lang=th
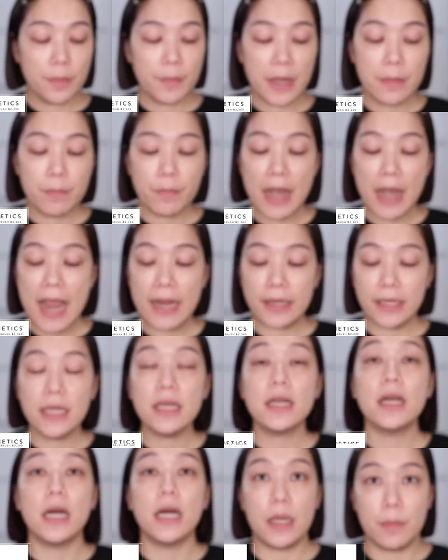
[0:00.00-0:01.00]
อเป็นแปรงที่
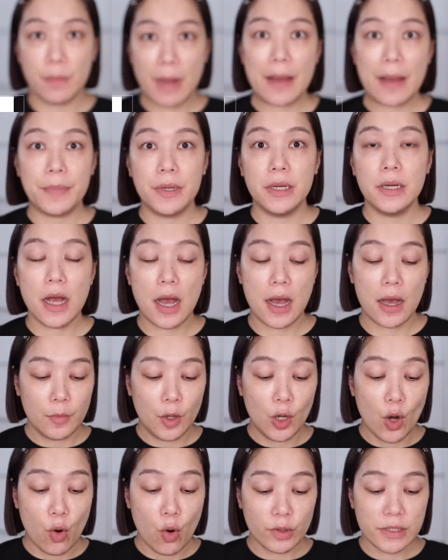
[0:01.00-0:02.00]
เกิดมาเพื่อ
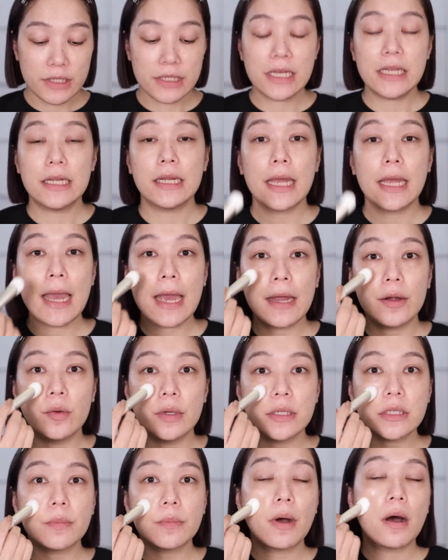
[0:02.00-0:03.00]
ลงสกินแคร์โด
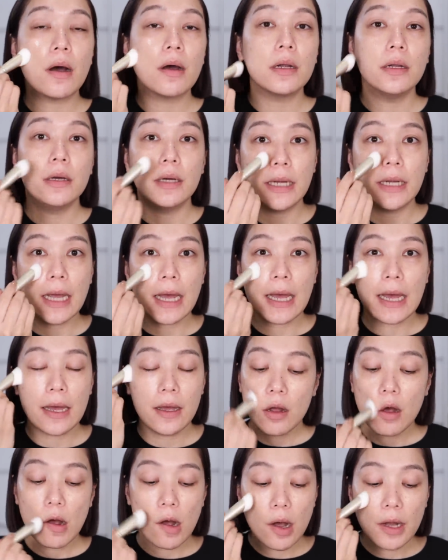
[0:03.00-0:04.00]
ยเฉพาะเลยนะคะ
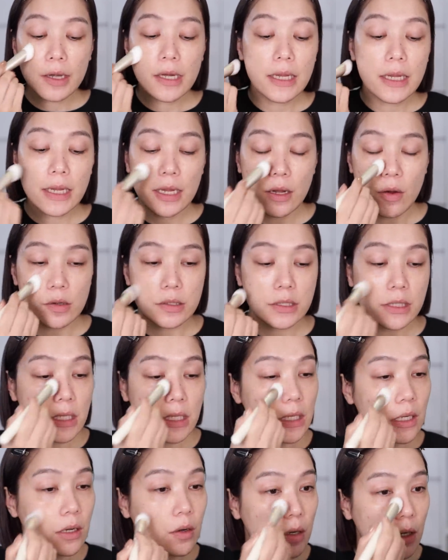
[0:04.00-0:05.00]
ข้อดีของสิ่ง
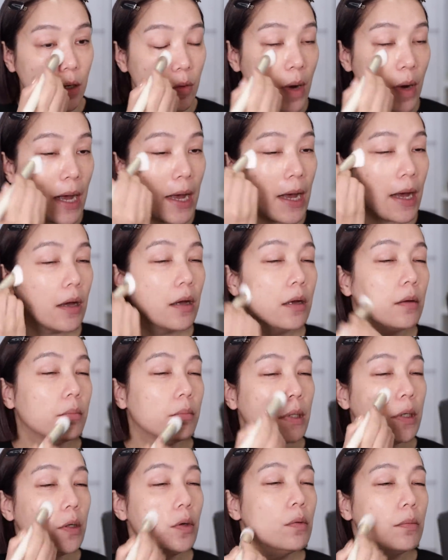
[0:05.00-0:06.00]
นี้ก็คือว่า
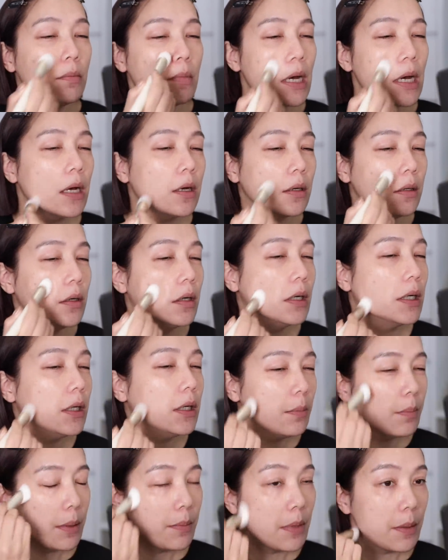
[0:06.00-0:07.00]
มันนุ่มมากเลย
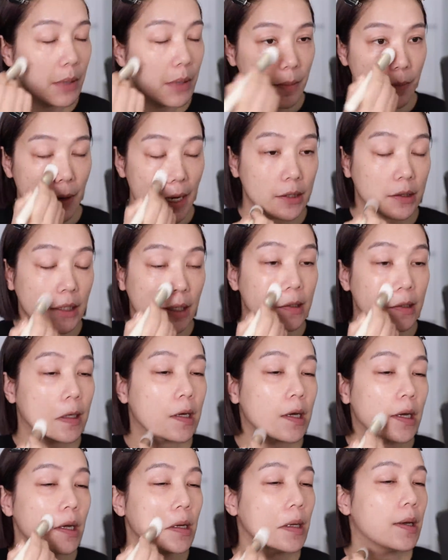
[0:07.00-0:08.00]
มันไม่เหมือนแปรงแต่งห
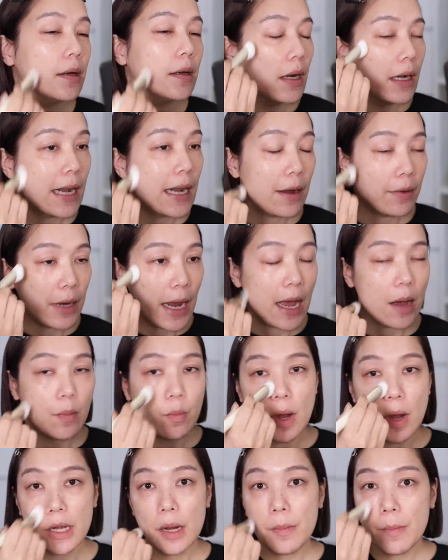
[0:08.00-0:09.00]
น้าแล้วถาม
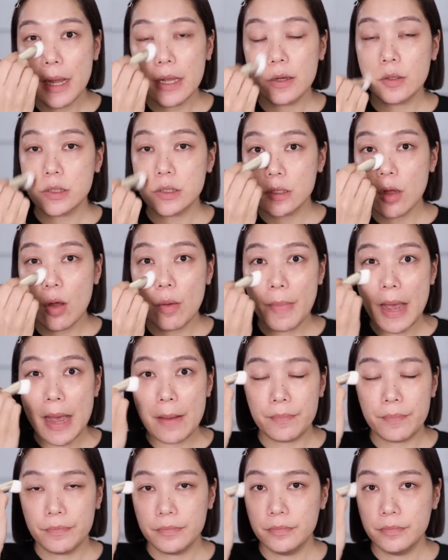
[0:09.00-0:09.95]
ว่าทำไมเราจะต้องแบบ